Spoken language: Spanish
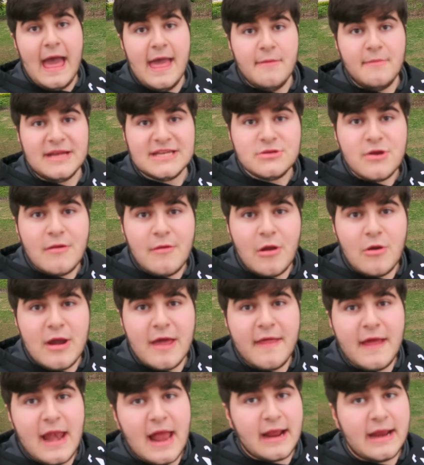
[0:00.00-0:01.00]
Además no hablado
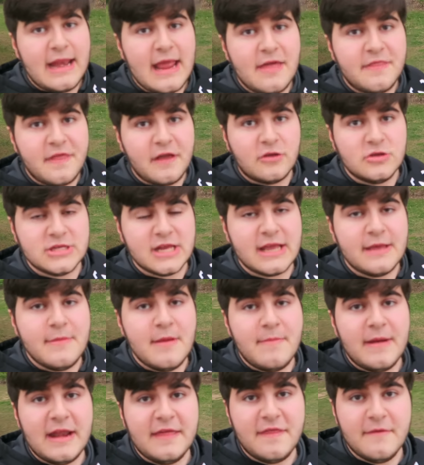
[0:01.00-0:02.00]
nada de la crianza, cosa que
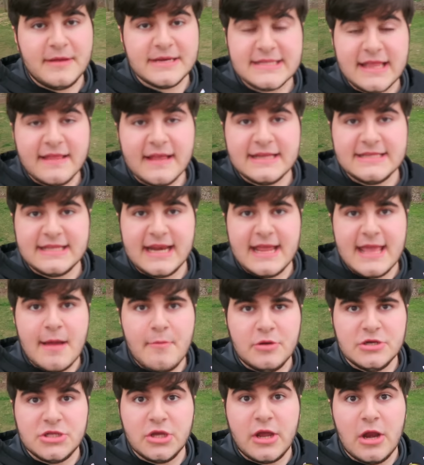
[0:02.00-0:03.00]
me parece bastante
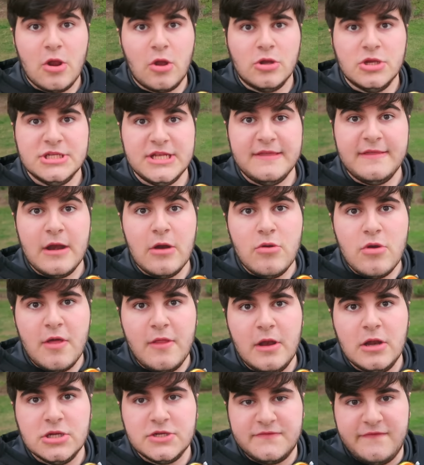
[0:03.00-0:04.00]
extraña, puesto que lo considero uno
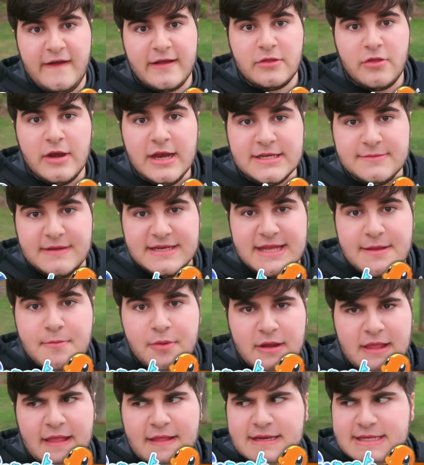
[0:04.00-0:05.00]
de los factores más
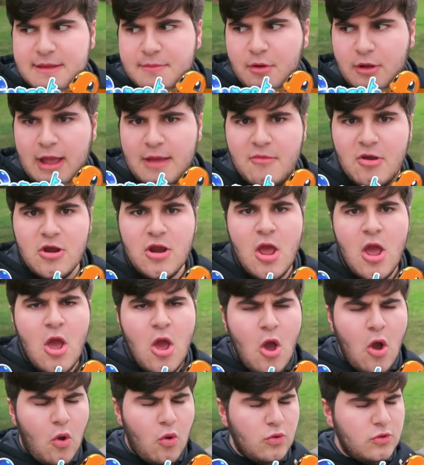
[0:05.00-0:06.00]
importantes de Pokémon,
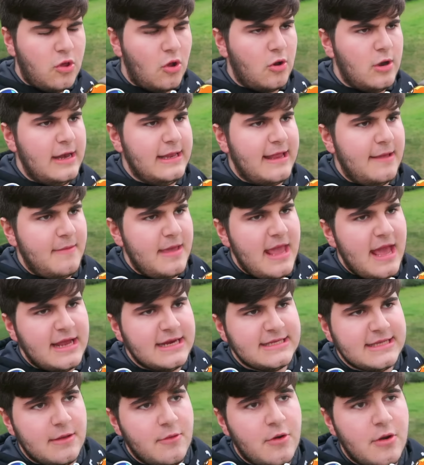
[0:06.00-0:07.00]
junto con el temilla
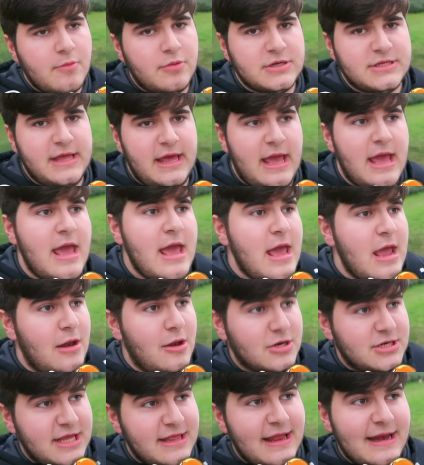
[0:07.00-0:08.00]
este bueno, pues de
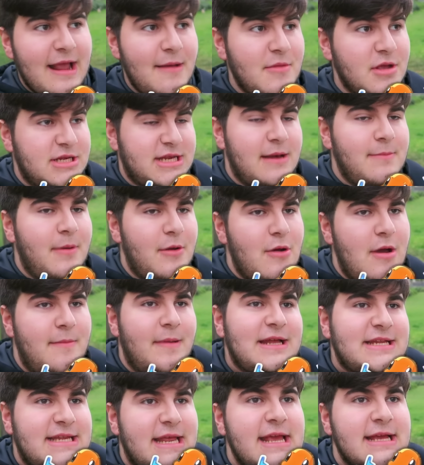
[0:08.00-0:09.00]
los intercambios y el
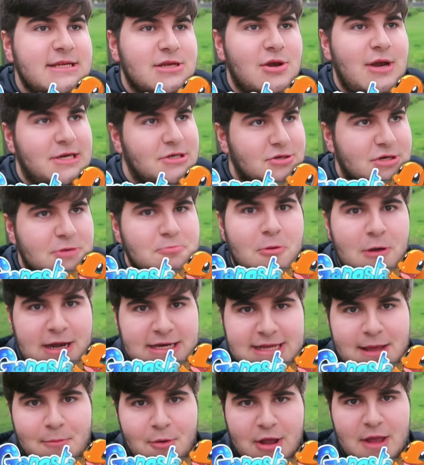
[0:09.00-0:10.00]
PvP, sí, son las cosas por
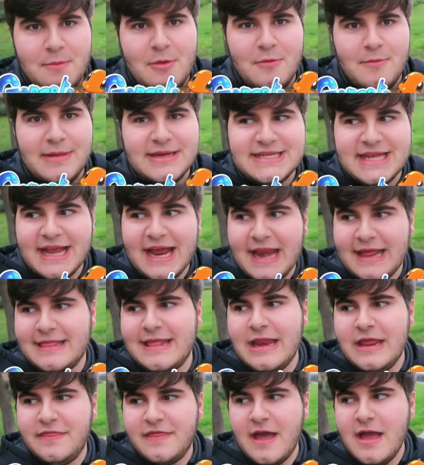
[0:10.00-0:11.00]
las que Pokémon más se
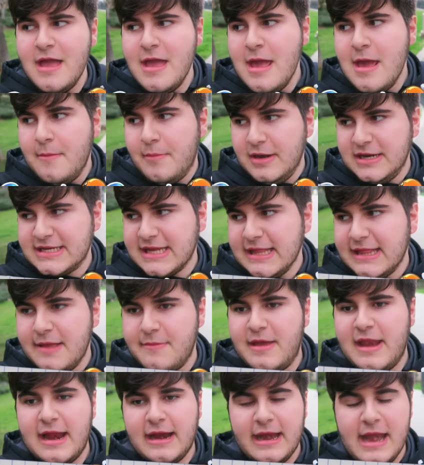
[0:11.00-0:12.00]
caracteriza, pero es que el
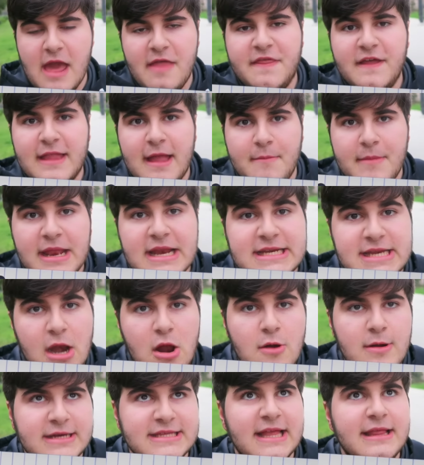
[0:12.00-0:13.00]
tema de la crianza también es
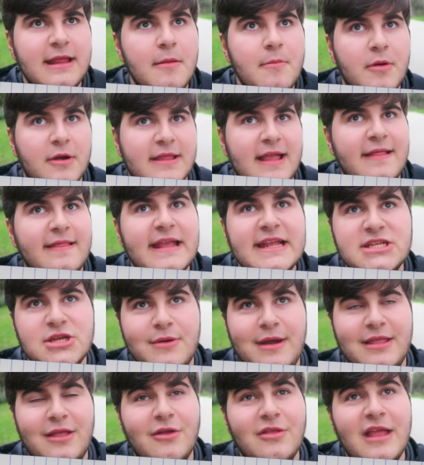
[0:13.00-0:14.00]
algo bastante importante y
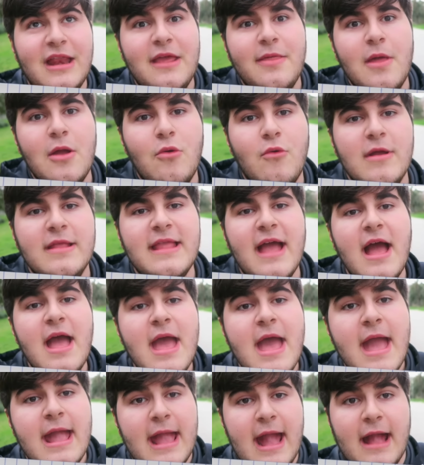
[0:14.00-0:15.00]
sobre todo teniendo en cuenta
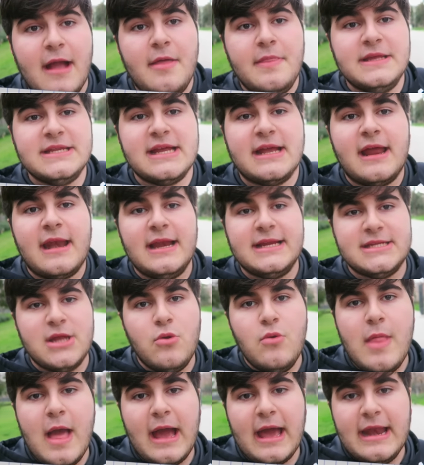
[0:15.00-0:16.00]
que acaban de sacar la
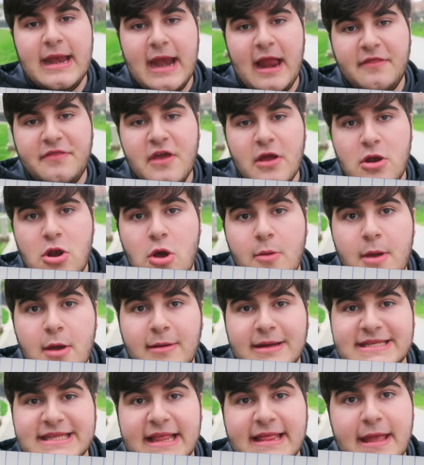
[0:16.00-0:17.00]
segunda generación, lo veo
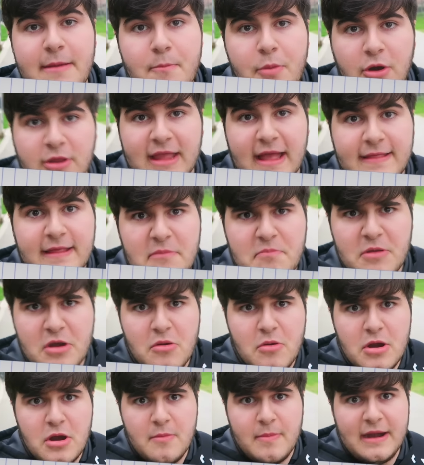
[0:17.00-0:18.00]
bastante importante,
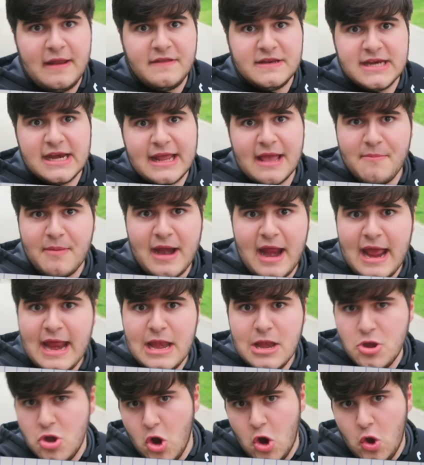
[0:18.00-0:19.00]
pero bueno, parece ser que para
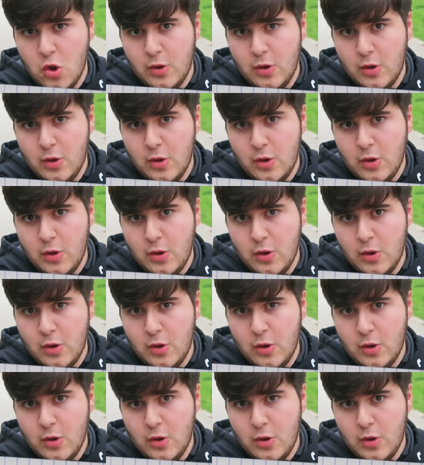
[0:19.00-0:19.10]
él no